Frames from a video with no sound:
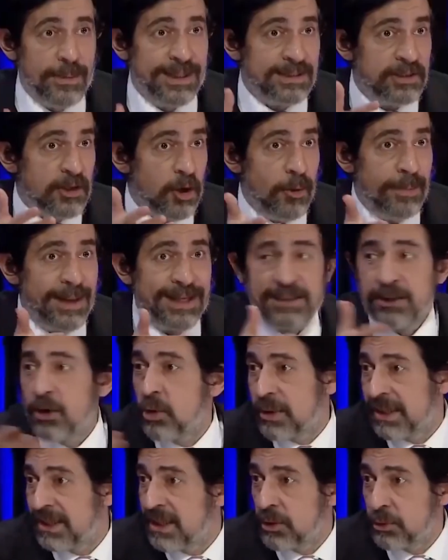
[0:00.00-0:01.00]
Teoman. Teoman
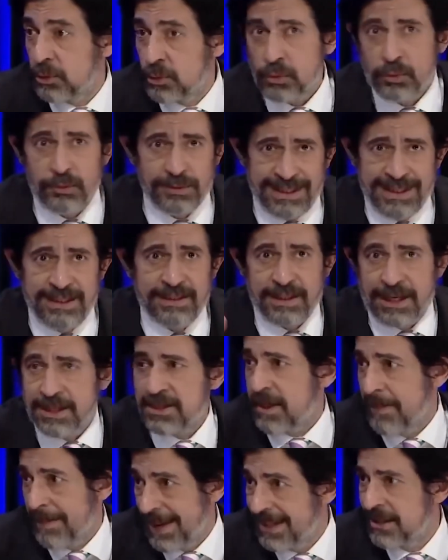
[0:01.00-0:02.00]
da o kadar uzun değildir
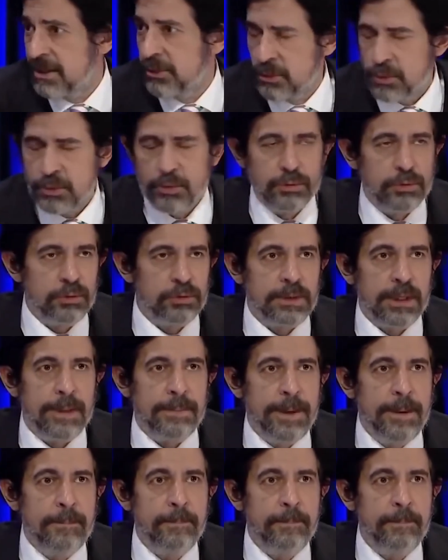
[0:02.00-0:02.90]
aslında. Benden uzundur